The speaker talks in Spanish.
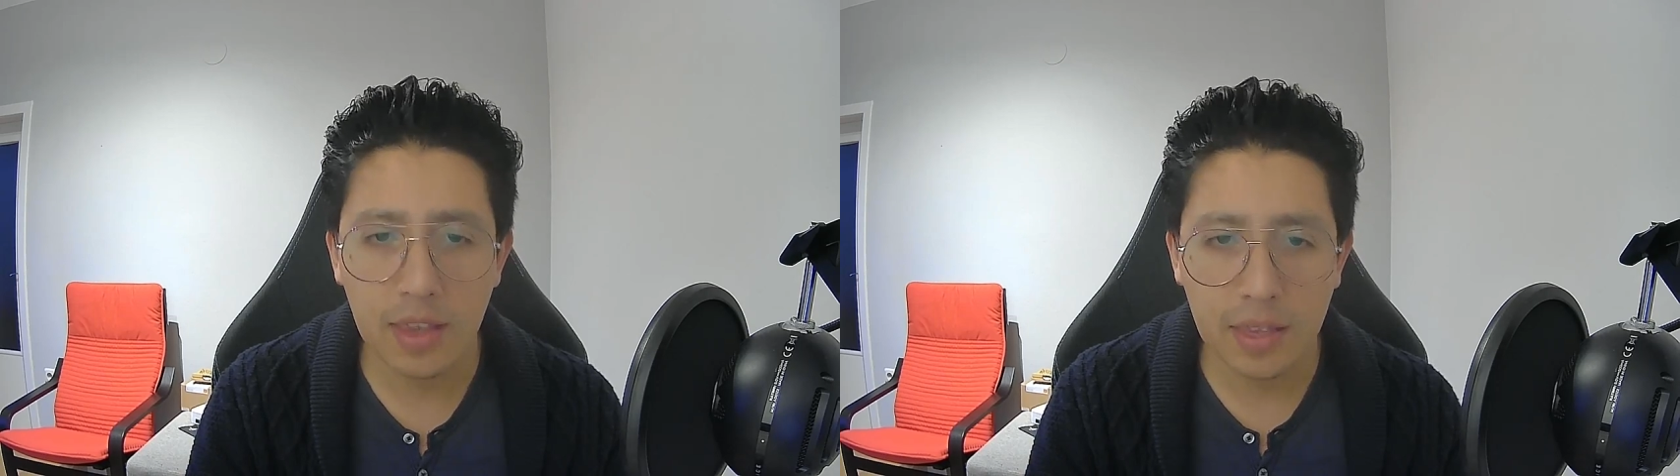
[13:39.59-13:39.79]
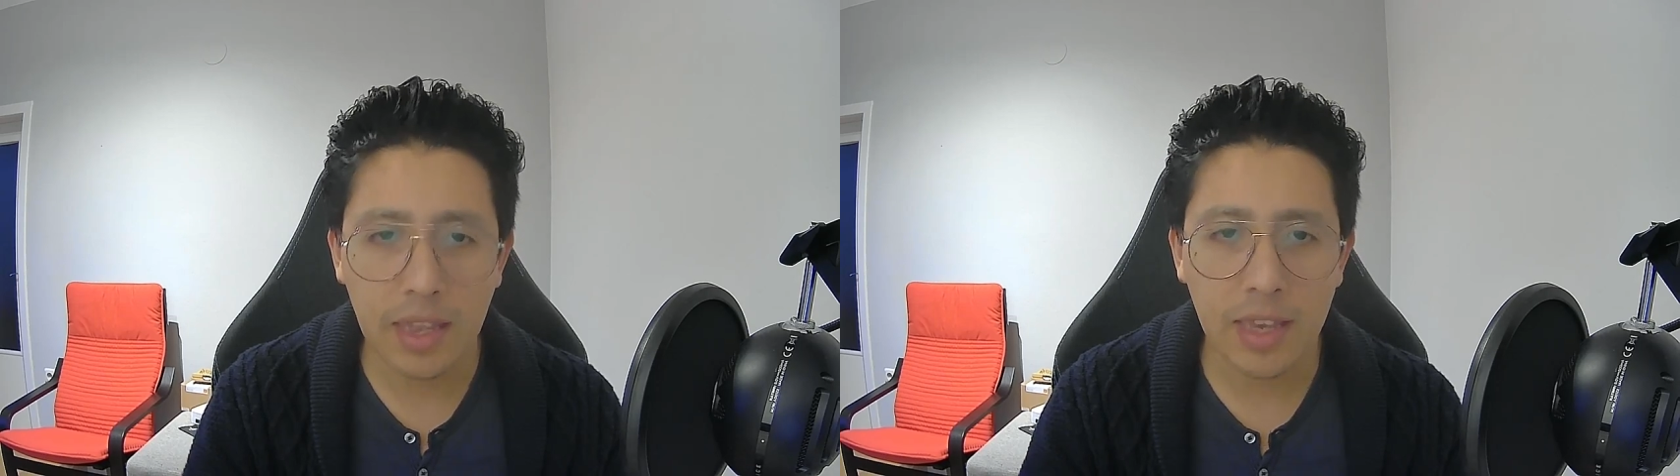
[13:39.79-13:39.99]

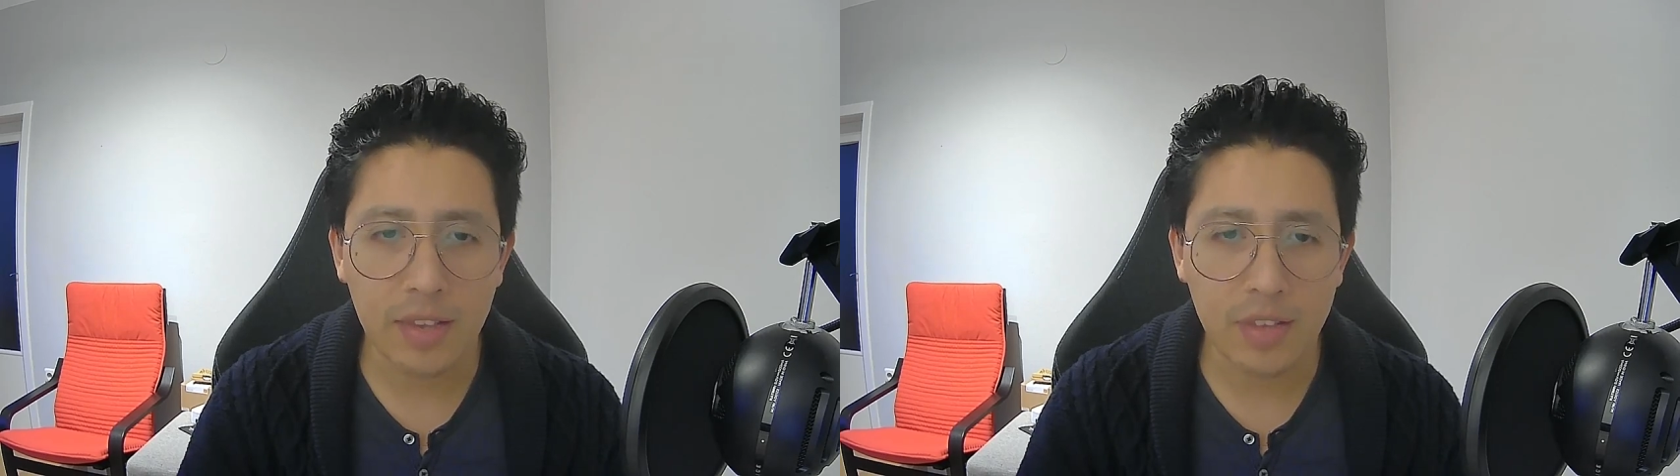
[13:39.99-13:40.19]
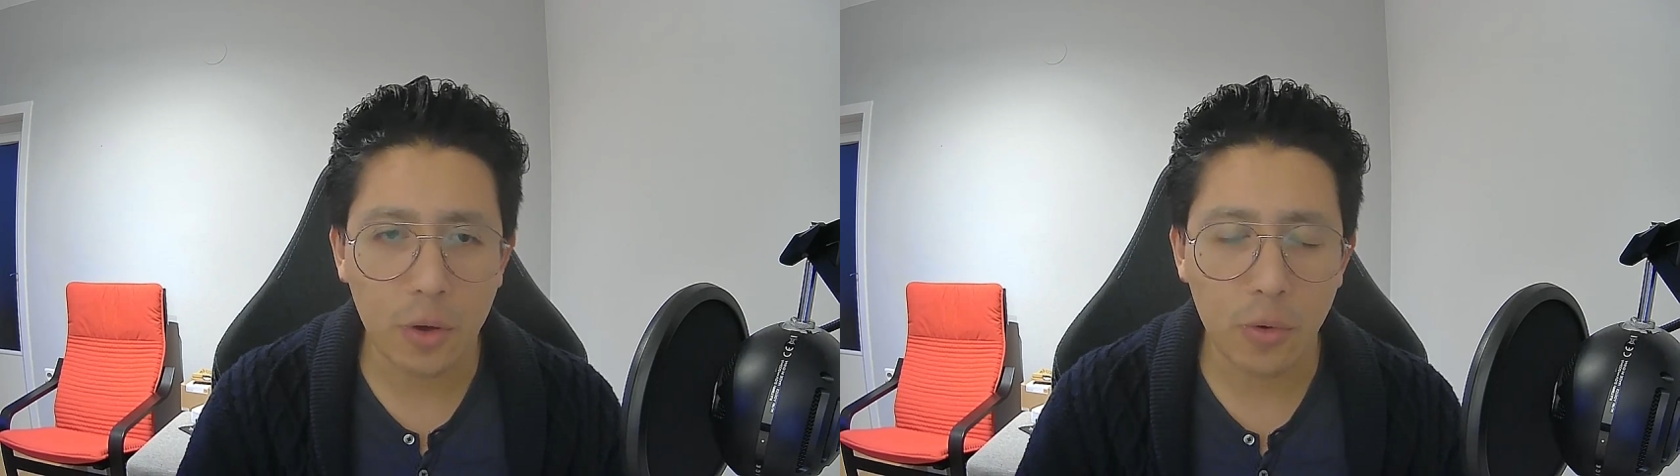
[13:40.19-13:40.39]
qué
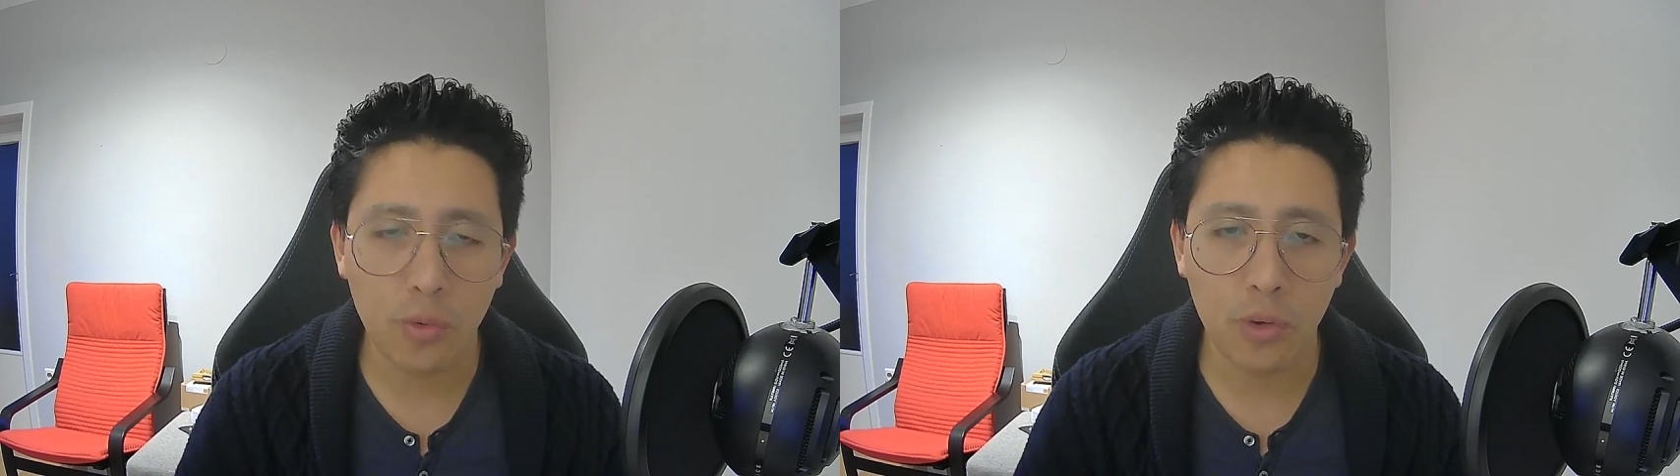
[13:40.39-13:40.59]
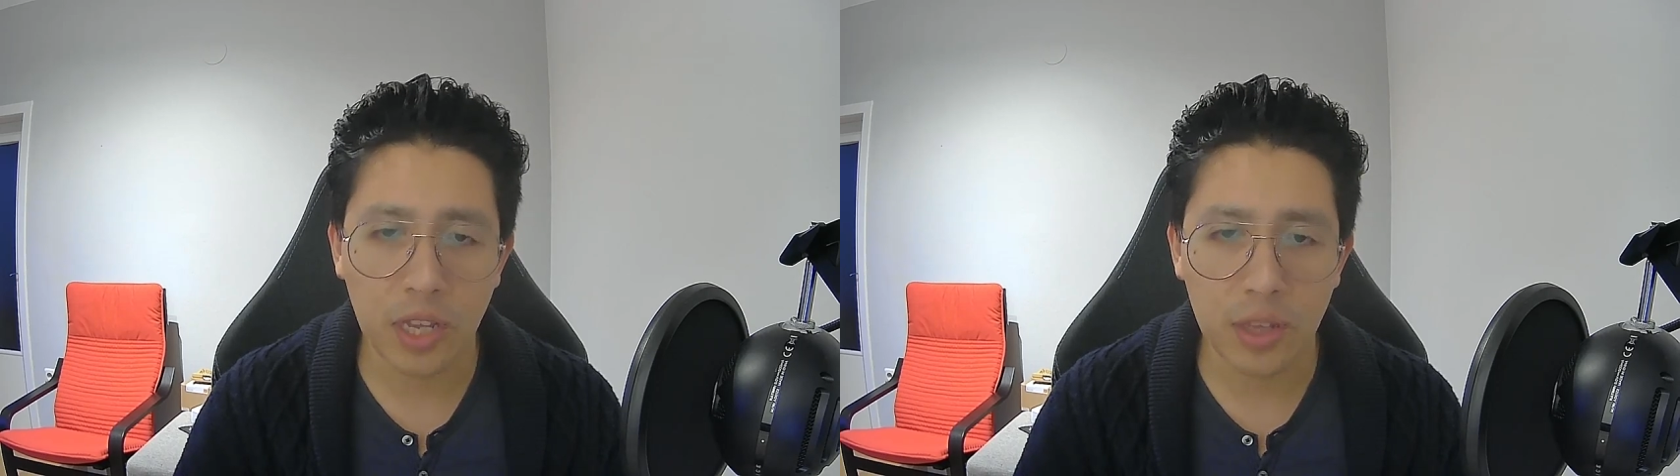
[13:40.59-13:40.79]
está
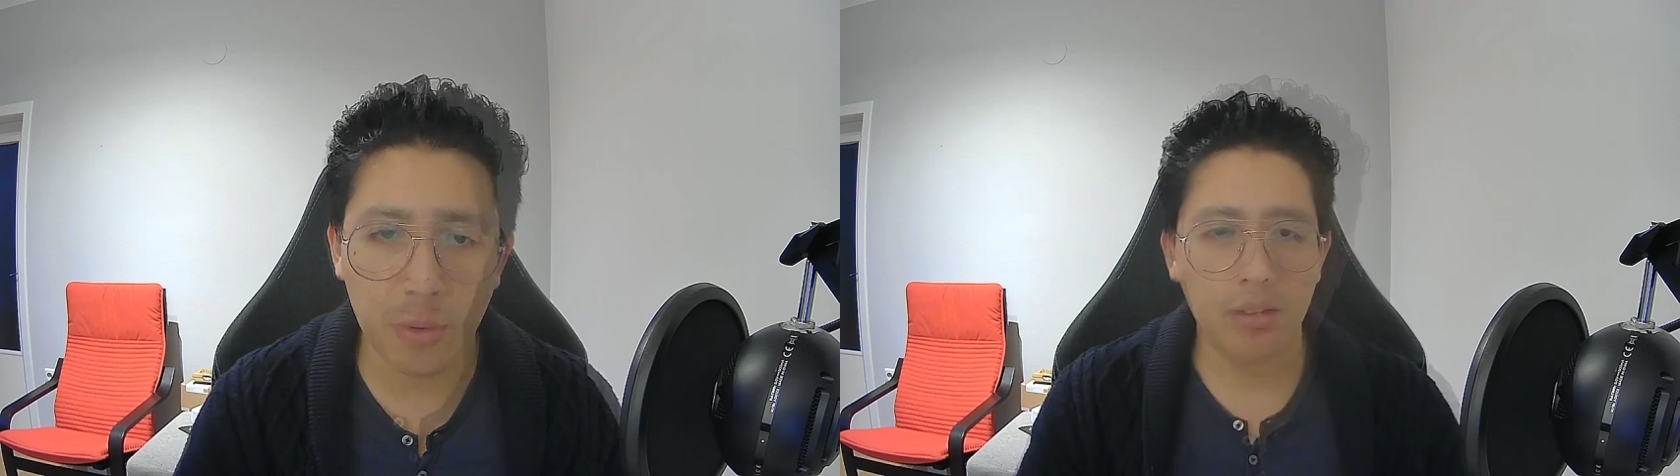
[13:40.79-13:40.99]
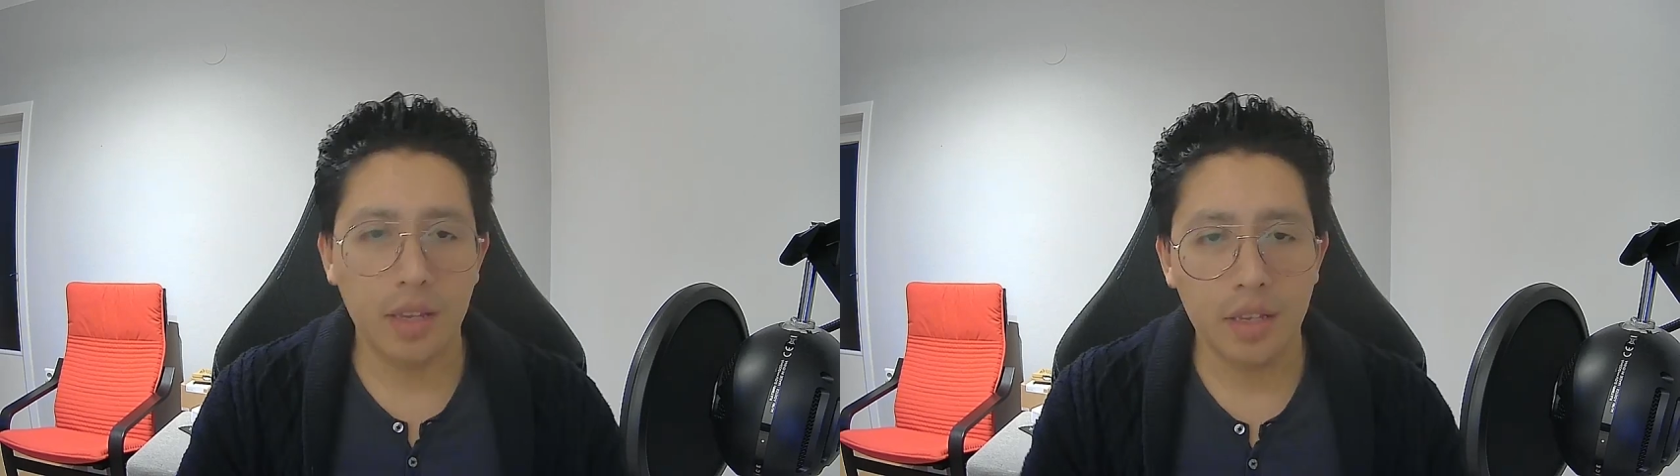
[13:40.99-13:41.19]
ocurriendo.